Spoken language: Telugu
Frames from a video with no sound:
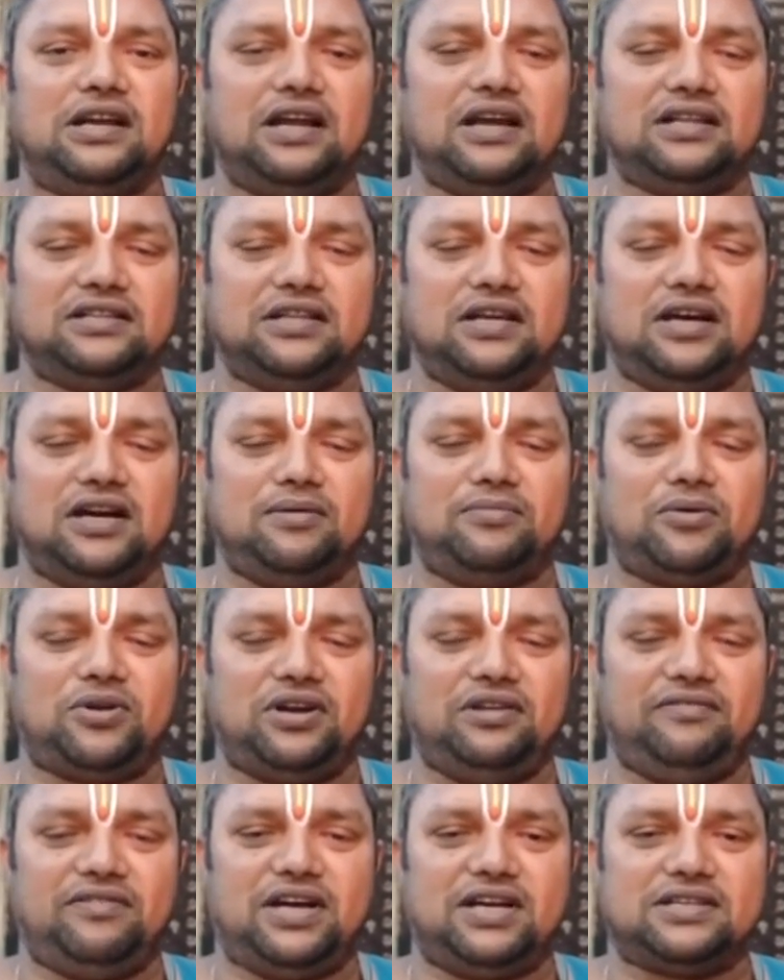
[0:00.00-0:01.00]
గంధాపుర
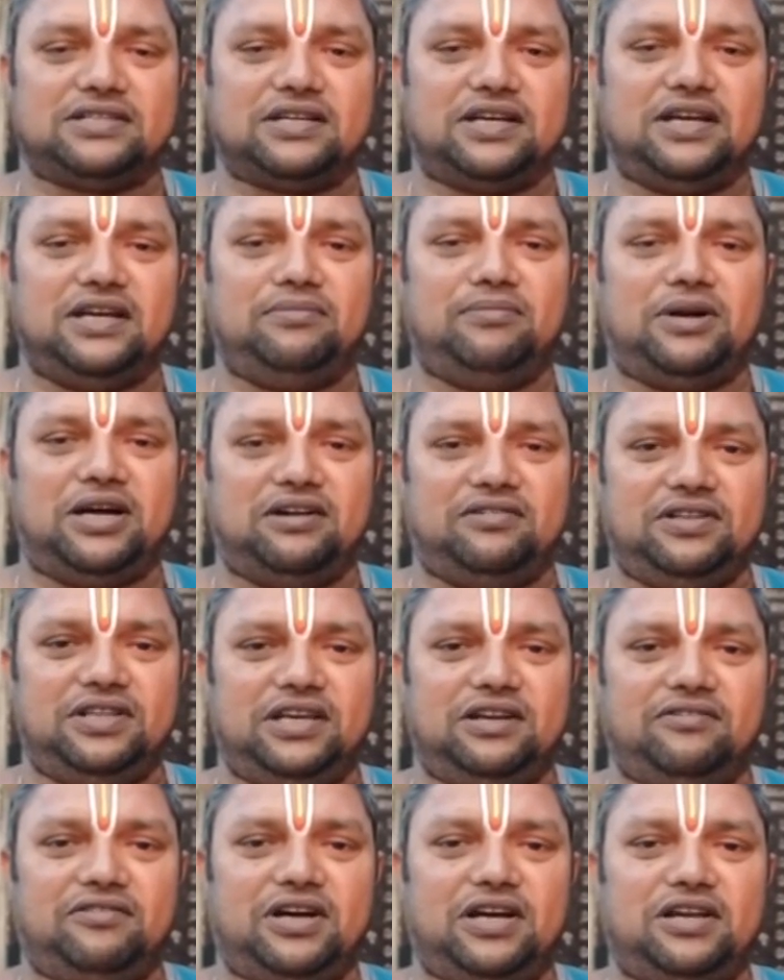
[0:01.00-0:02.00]
నివాసాయ
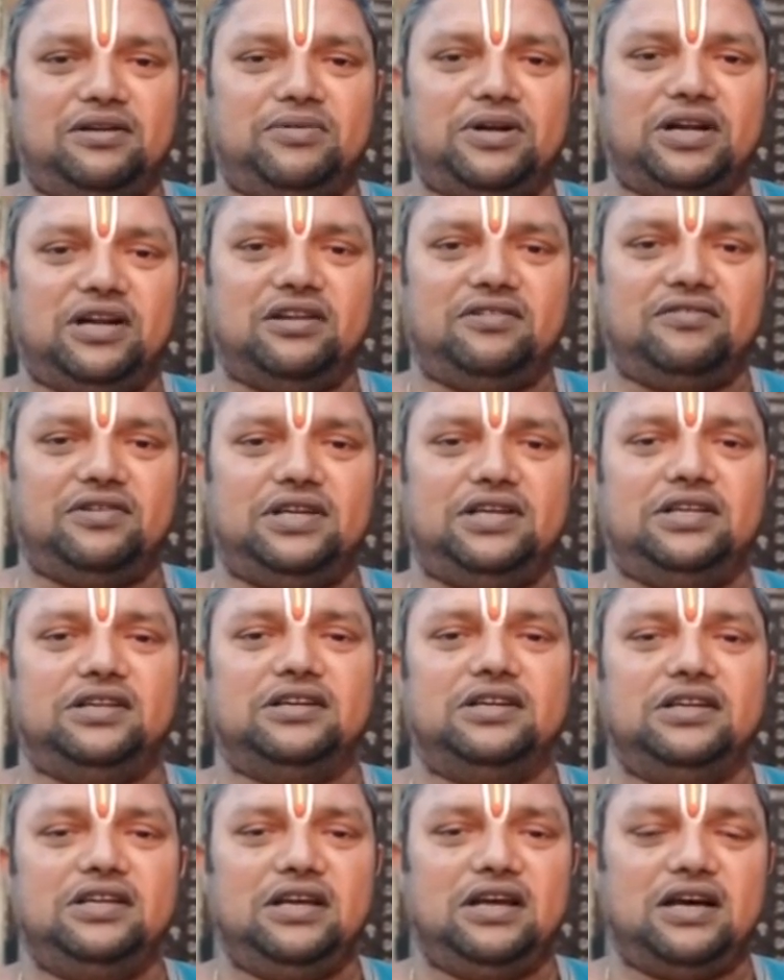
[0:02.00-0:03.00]
భావదేవాయ మంగళమని
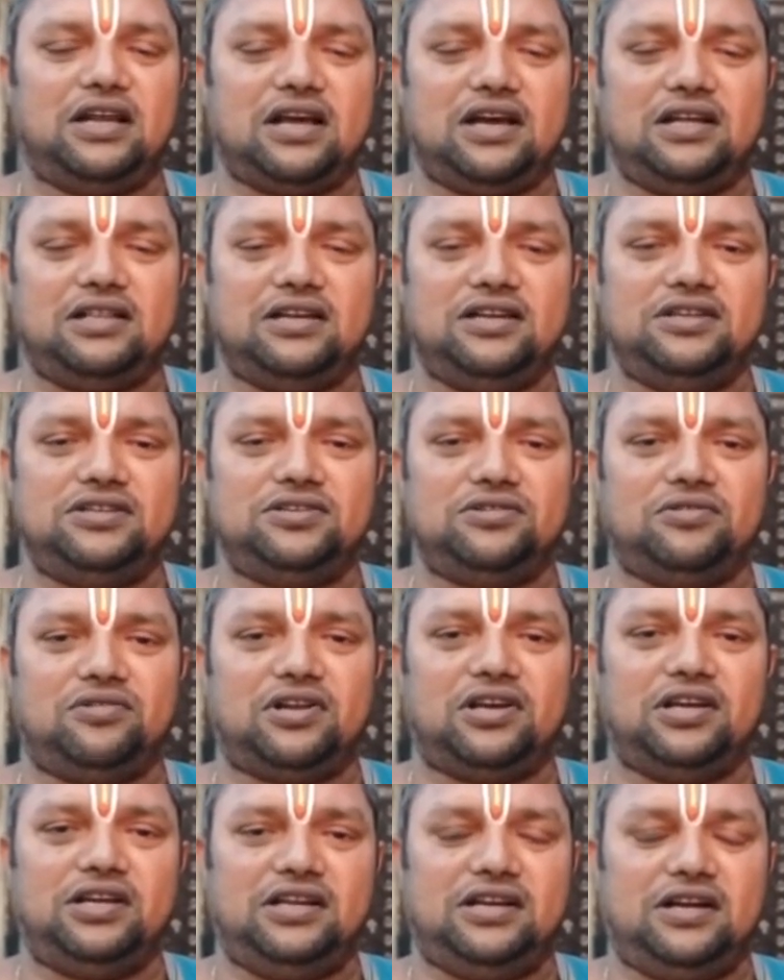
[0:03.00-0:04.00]
అనాదరించి
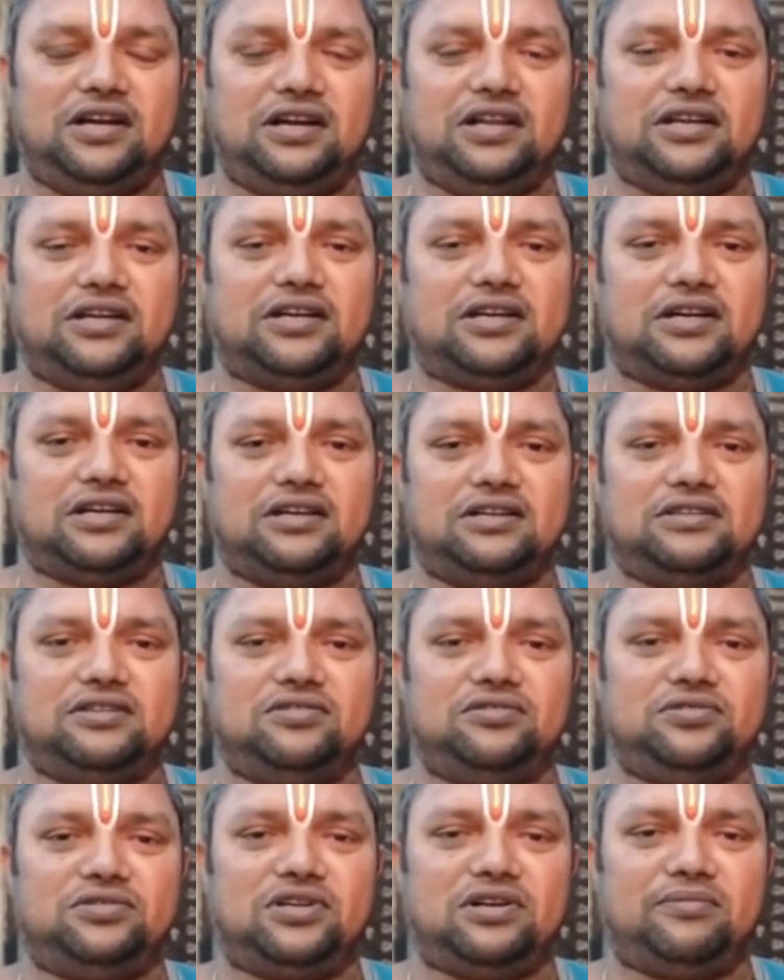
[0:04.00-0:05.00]
కూడా ఈనాటికి ఇక్కడ
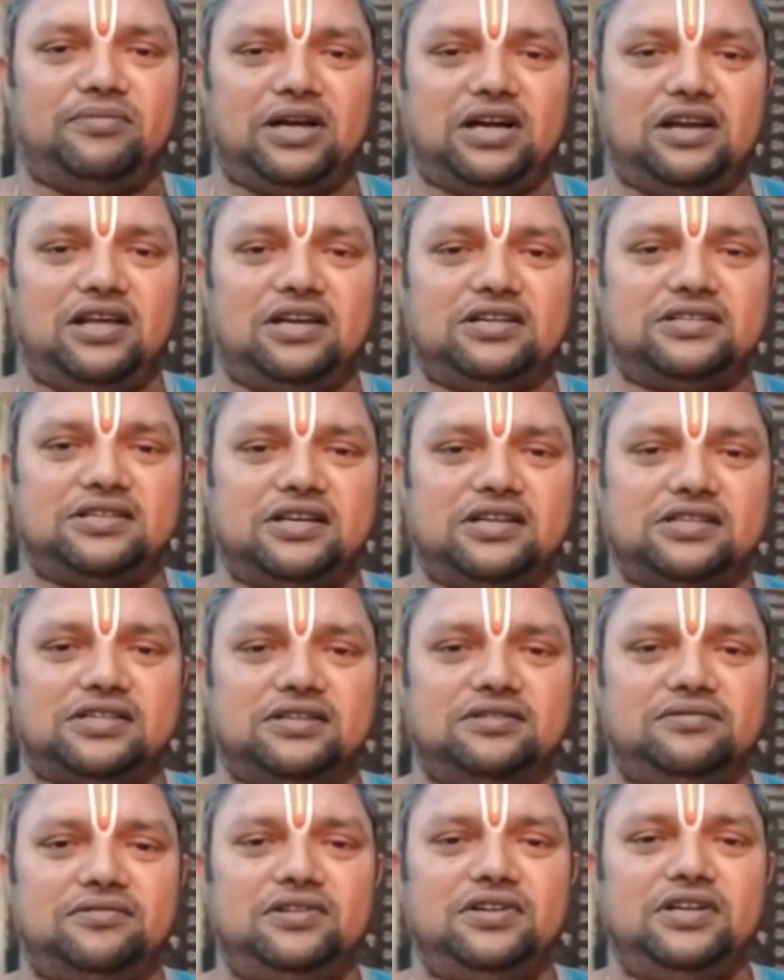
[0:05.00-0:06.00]
జరుగుతున్న
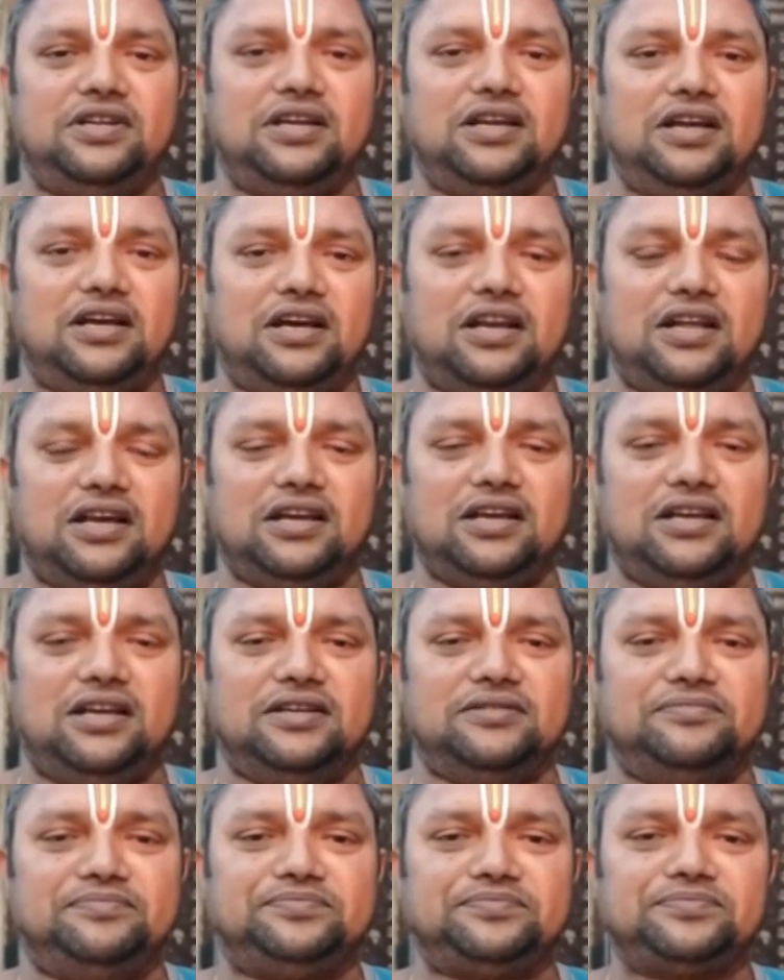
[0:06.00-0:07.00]
మంగళాశాసనం అలాగే
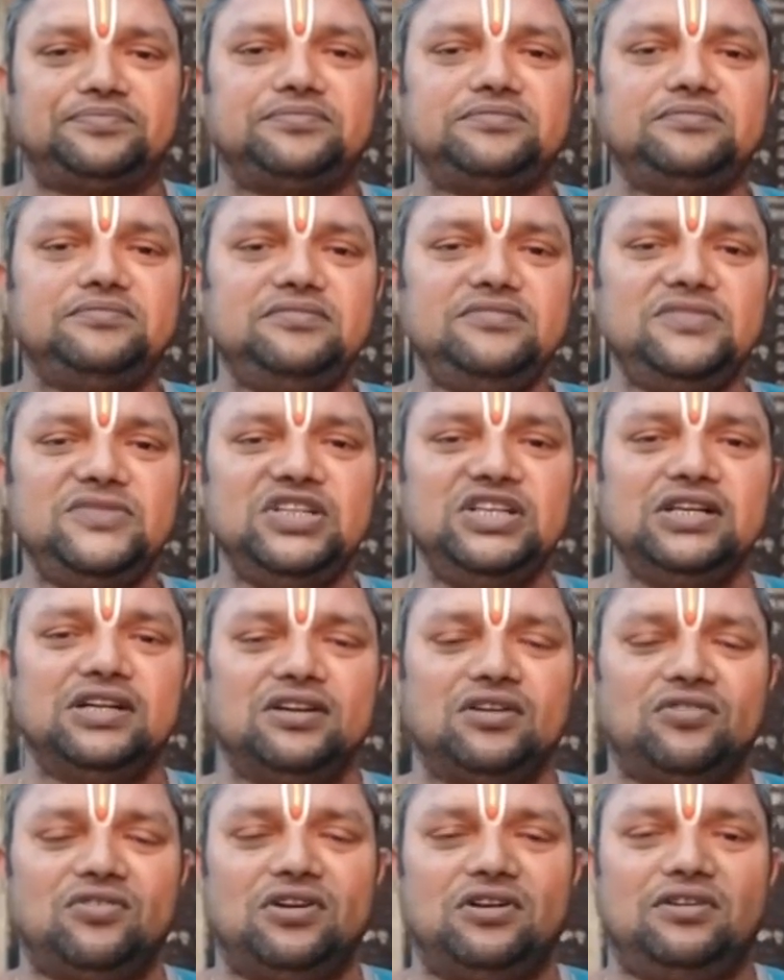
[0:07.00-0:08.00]

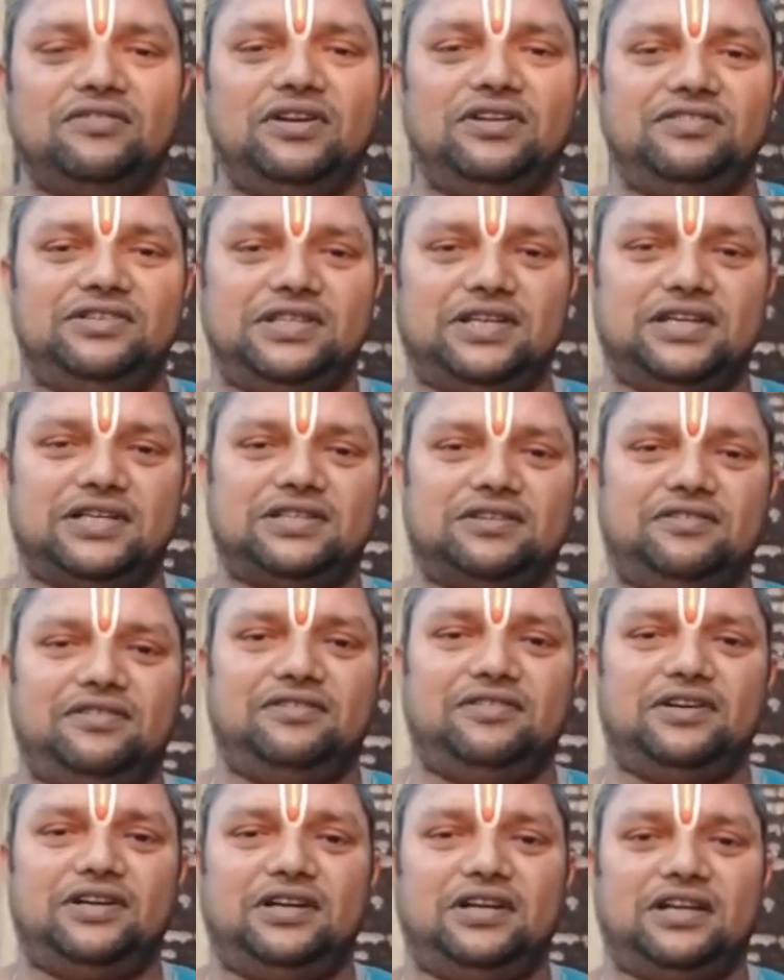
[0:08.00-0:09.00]
ఇక్కడ ఉన్నటువంటి విశేషం
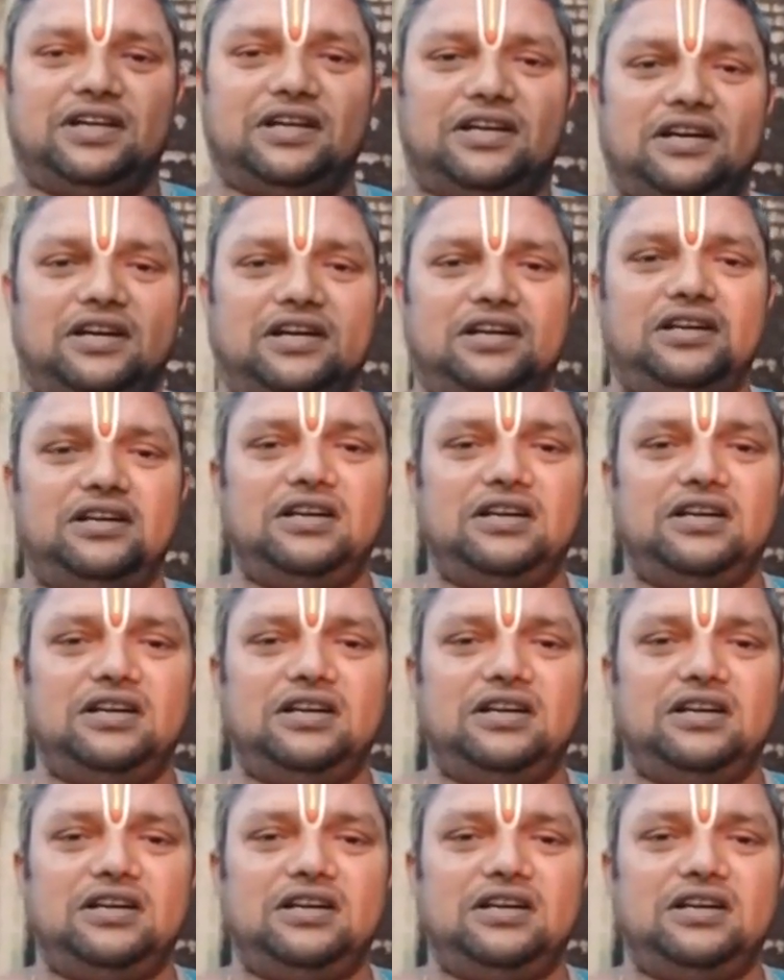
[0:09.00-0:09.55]
ఏమిటంటే ఇంకా